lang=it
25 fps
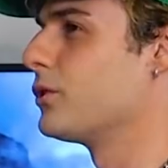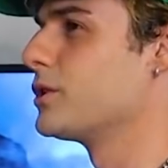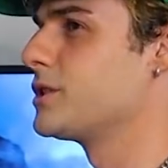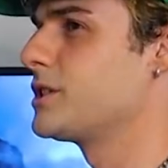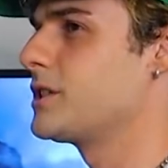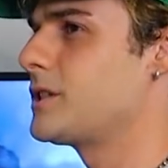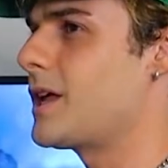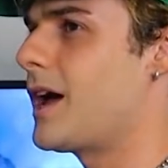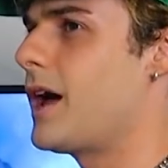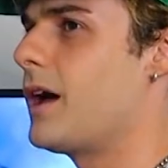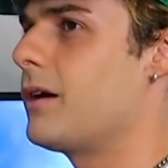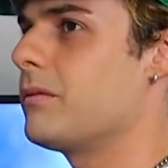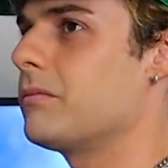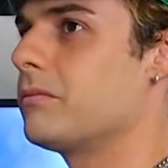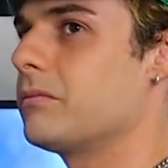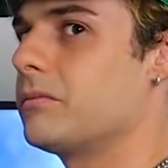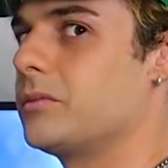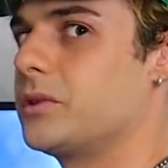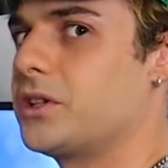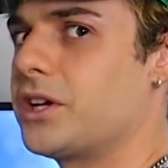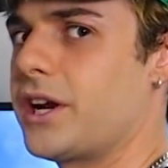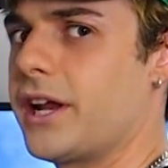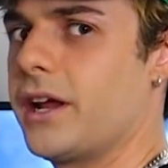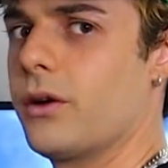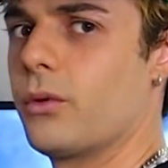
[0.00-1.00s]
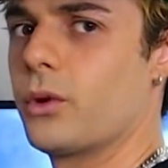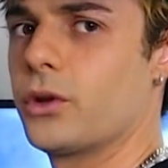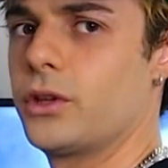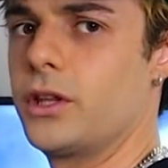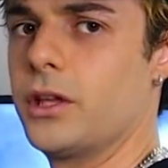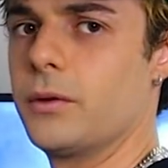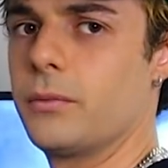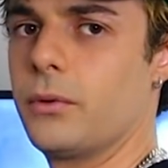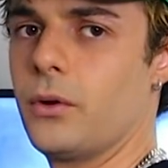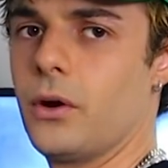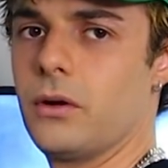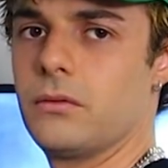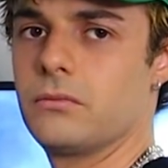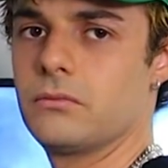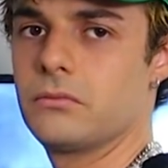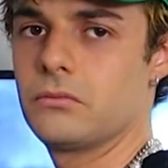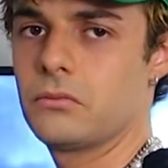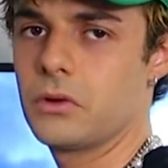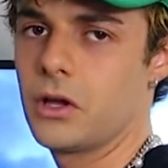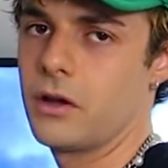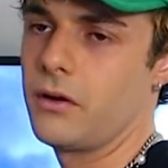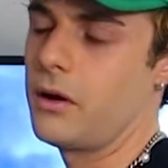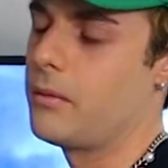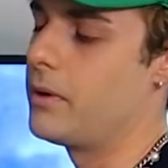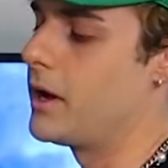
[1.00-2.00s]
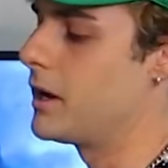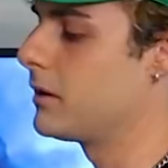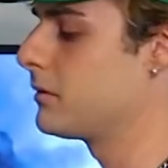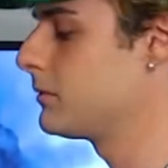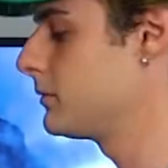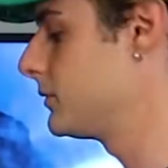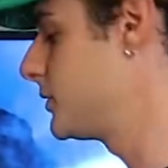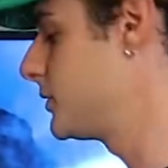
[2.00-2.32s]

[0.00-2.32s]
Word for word: costa 3 euro tipo. Che vabbè.